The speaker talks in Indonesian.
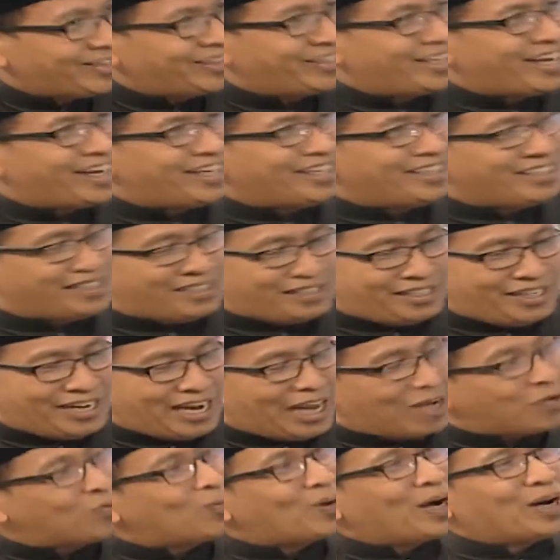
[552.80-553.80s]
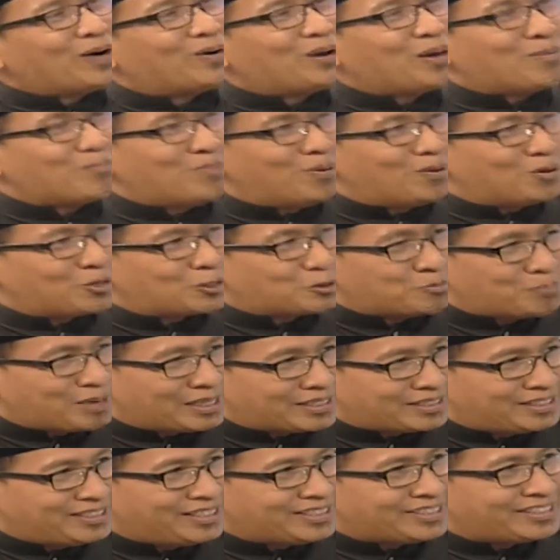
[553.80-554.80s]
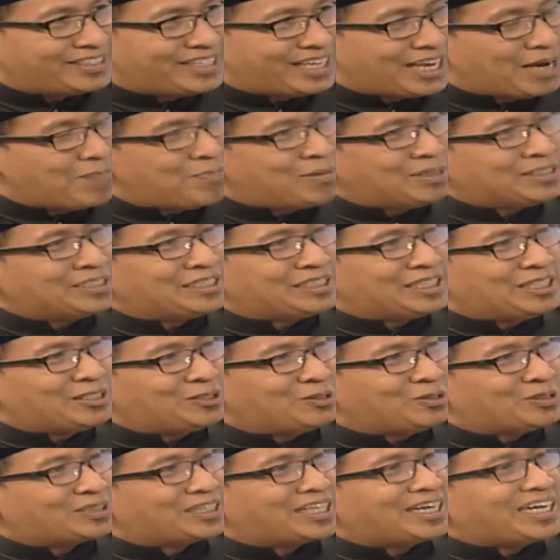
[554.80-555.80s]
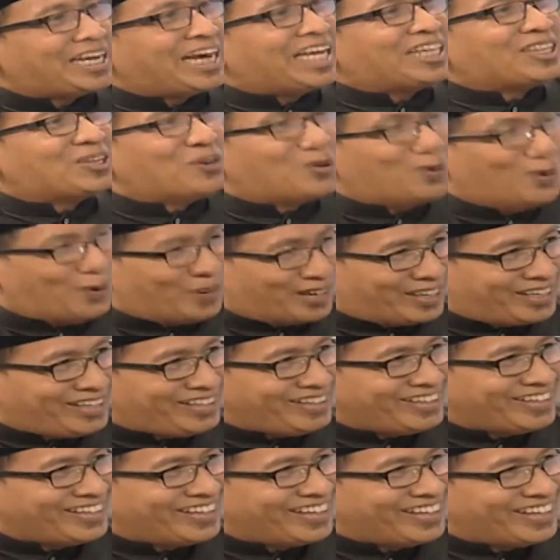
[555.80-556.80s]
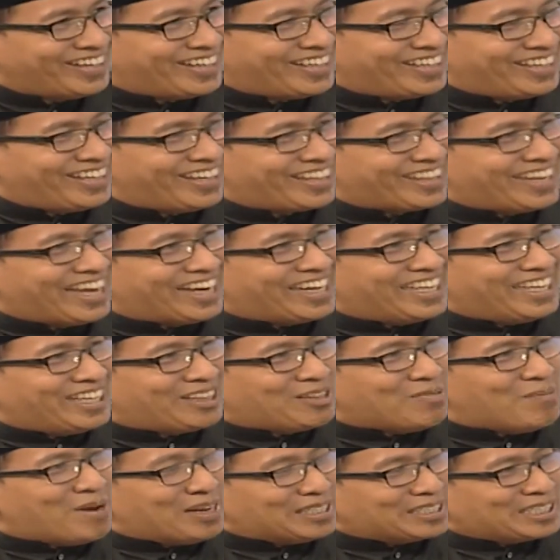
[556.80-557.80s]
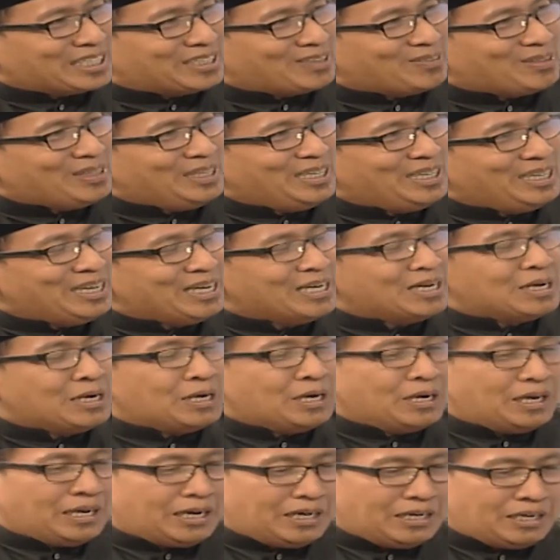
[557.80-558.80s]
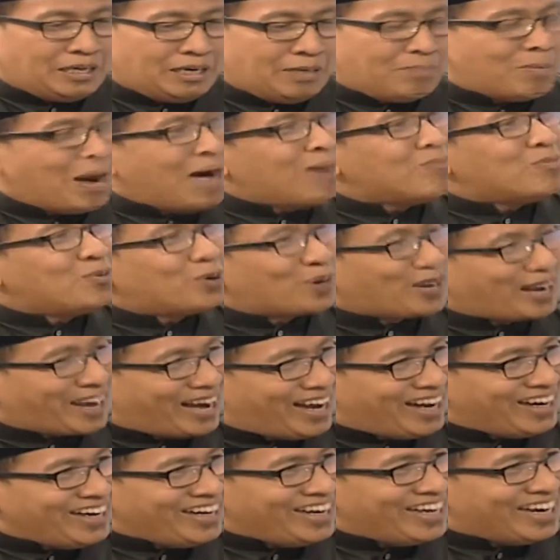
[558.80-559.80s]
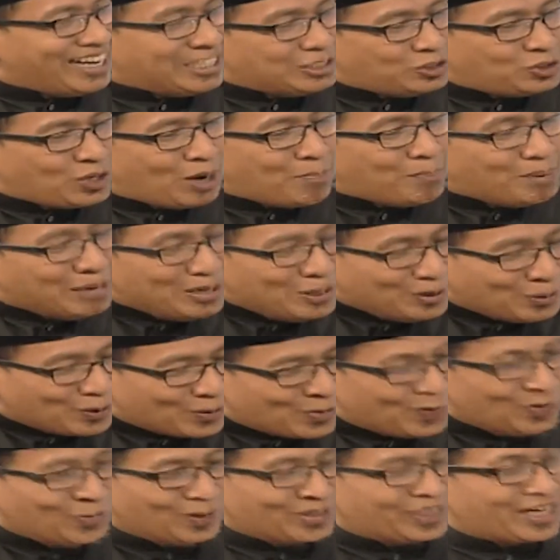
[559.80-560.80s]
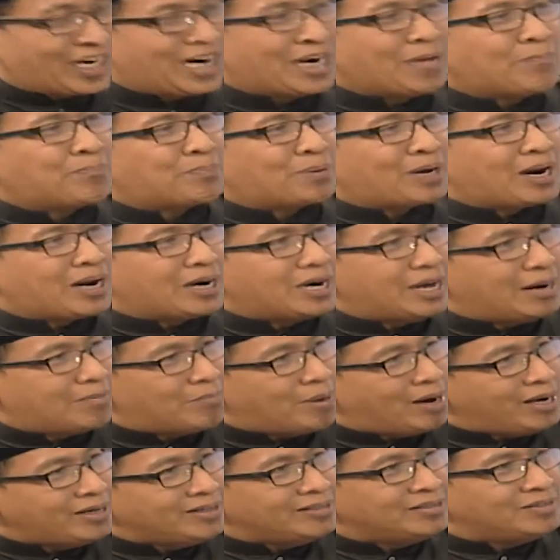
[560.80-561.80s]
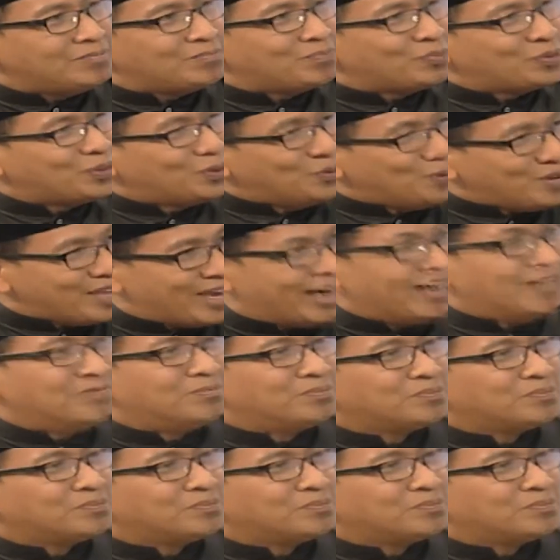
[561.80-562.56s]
dan dilakukan oleh pengurus masjid sehingga masjid itu terkategori ya dari itu masjid itu dimakmurkan eh, dan juga mendukung terhadap peradaban dunia.